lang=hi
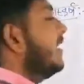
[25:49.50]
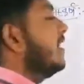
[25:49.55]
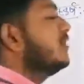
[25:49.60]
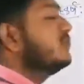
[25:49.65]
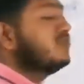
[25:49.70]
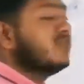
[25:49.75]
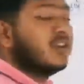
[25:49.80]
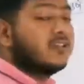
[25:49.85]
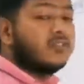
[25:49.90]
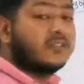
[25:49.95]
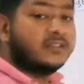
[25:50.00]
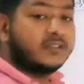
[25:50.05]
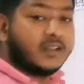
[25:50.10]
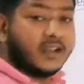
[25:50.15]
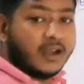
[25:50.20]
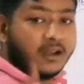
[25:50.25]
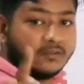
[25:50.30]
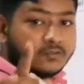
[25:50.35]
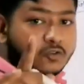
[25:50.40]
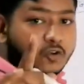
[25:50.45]
चाहिए अगुआ को
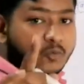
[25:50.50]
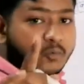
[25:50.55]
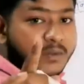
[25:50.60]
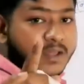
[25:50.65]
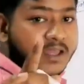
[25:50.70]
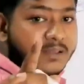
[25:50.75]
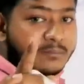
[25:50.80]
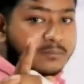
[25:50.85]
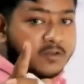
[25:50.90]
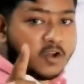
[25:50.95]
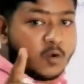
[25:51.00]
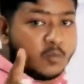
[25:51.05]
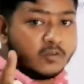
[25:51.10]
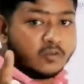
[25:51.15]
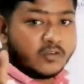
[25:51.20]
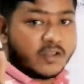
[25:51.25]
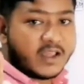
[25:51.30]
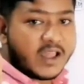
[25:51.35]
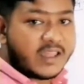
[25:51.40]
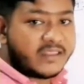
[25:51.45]
डेढ़ सौ रुपया
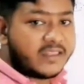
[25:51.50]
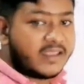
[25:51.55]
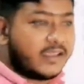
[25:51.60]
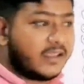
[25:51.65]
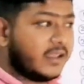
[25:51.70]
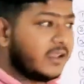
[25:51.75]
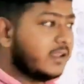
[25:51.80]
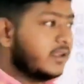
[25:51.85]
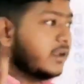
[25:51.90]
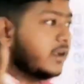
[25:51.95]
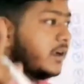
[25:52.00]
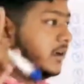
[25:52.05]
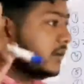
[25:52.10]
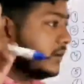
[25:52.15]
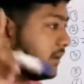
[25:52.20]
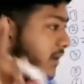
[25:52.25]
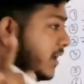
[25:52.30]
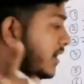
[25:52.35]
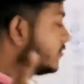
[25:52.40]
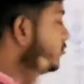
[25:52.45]
कॉमन को क्या चाहिए
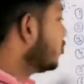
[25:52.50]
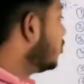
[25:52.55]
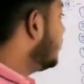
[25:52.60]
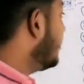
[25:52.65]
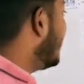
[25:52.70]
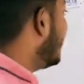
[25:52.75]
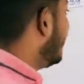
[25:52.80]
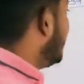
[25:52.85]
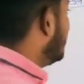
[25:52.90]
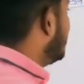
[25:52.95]
डेढ़ सौ रुपया